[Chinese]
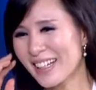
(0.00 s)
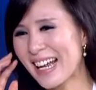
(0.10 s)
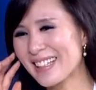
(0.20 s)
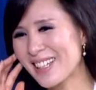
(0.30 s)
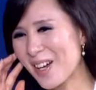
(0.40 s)

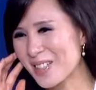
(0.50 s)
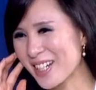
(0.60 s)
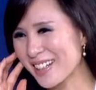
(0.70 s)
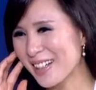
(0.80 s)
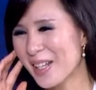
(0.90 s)
看到这
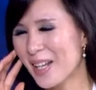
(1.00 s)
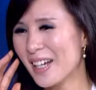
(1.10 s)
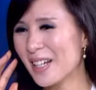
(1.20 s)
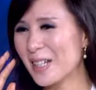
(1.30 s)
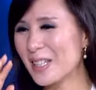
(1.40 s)
个
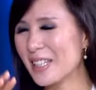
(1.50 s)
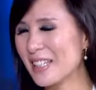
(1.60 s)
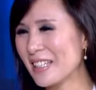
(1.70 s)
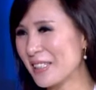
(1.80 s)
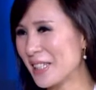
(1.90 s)
呃一
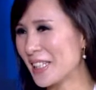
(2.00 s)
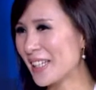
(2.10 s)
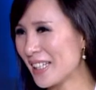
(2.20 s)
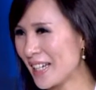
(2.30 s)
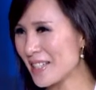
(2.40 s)
一一些
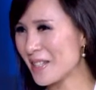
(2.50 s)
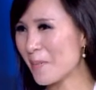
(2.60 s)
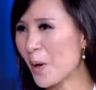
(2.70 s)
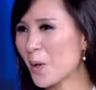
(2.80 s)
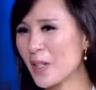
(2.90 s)
帖子，
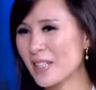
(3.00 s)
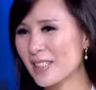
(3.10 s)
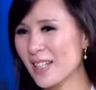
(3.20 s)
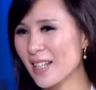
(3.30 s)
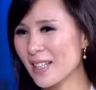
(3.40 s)
包括一
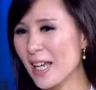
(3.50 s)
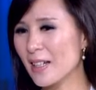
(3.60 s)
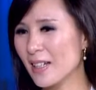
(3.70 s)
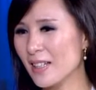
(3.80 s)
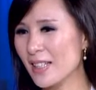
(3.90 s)
些言
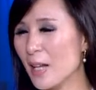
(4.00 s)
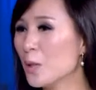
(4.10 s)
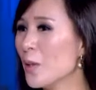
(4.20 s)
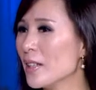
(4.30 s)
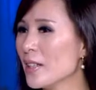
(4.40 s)
呃言
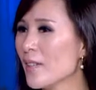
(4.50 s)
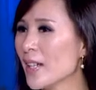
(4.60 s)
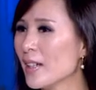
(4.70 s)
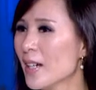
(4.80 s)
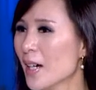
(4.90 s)
论，因
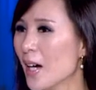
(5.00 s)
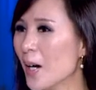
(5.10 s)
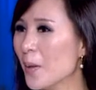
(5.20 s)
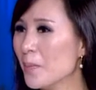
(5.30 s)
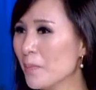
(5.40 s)
为
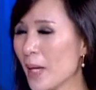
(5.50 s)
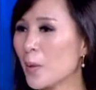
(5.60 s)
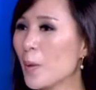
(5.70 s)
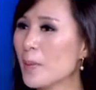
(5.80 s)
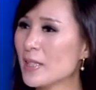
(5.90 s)
呃，美
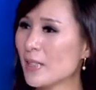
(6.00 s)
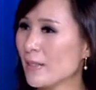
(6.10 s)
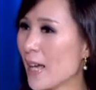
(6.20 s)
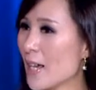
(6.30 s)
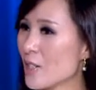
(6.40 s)
国毕竟它